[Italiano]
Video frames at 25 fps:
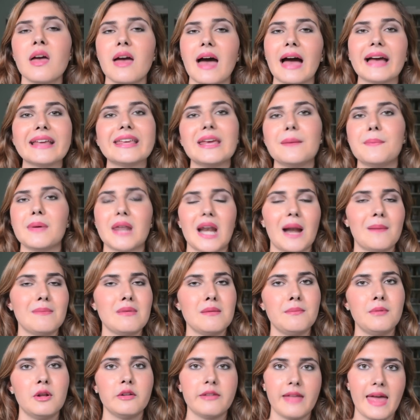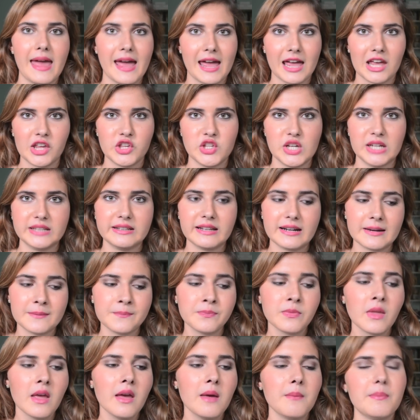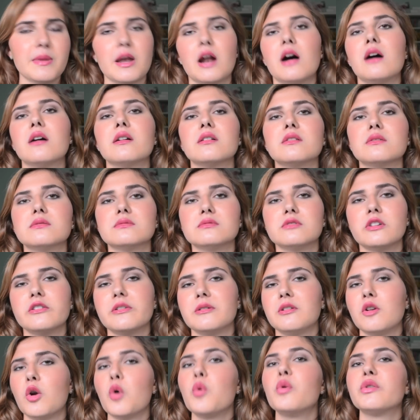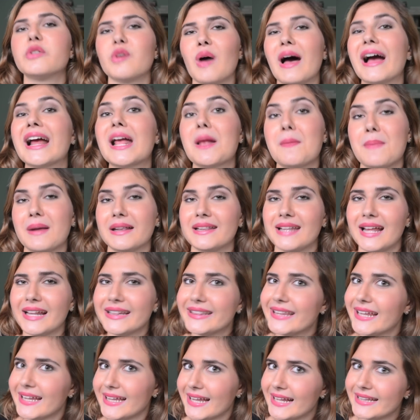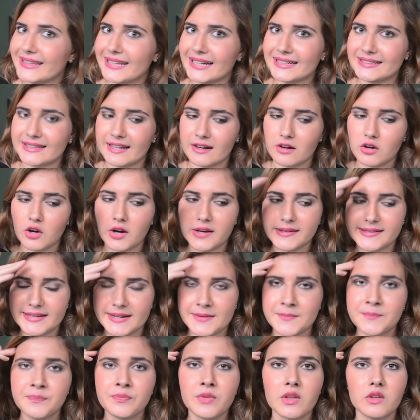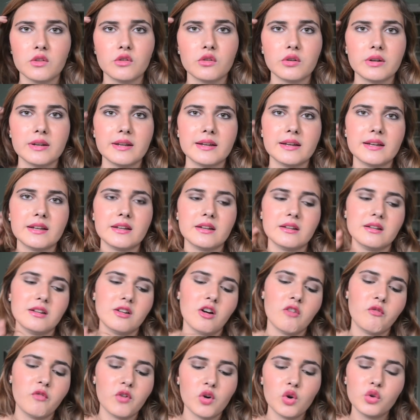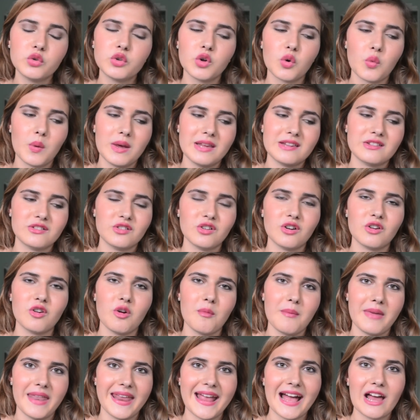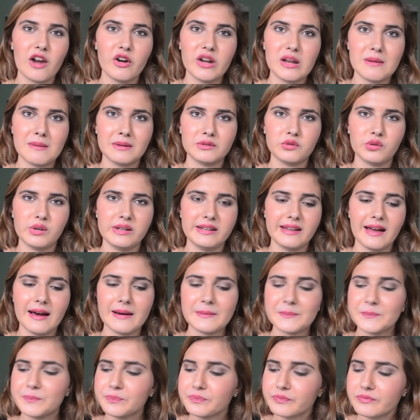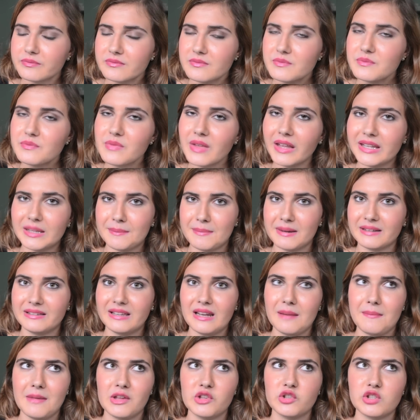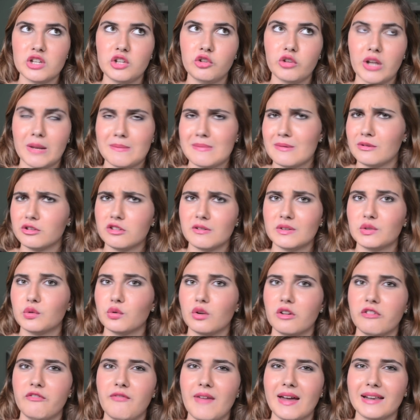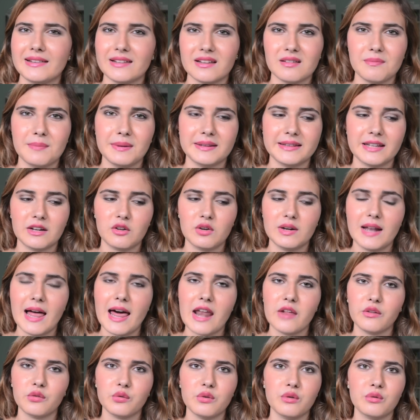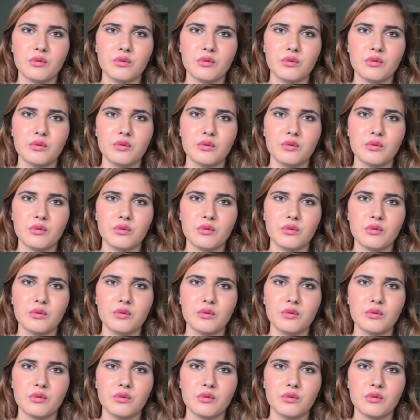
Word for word: anche per la biblioteca eccetera. Però oh, lo uso anche per tante tante altre cose. Non, eh, ho voluto questo come regalo di maturità da parte dei miei genitori abbiamo trovato un'offerta spettacolare su,